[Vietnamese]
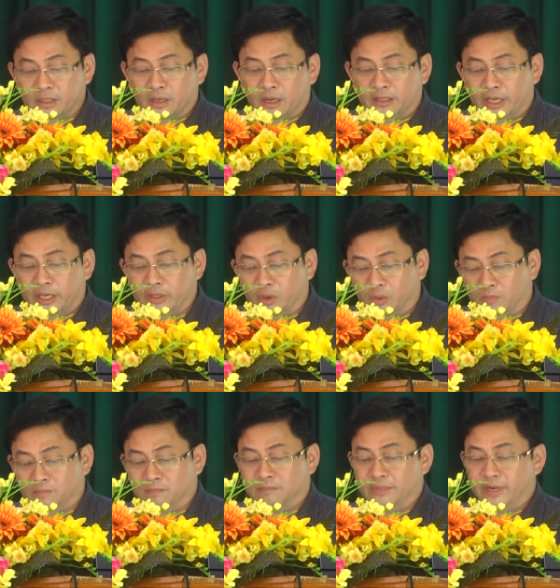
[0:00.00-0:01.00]
có thể
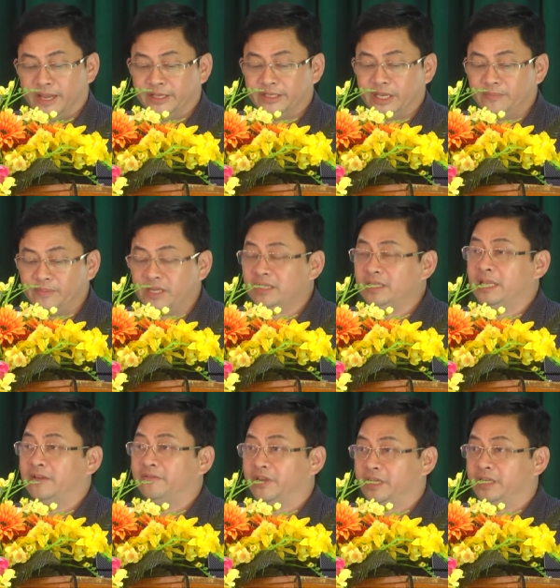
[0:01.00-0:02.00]
dùng để chế biến
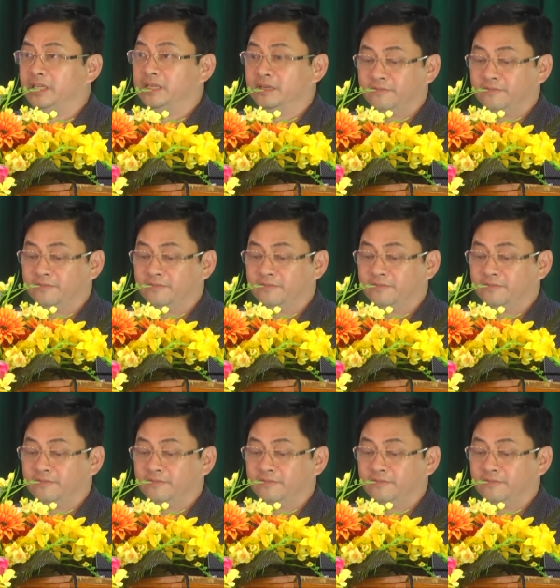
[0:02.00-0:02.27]
gia vị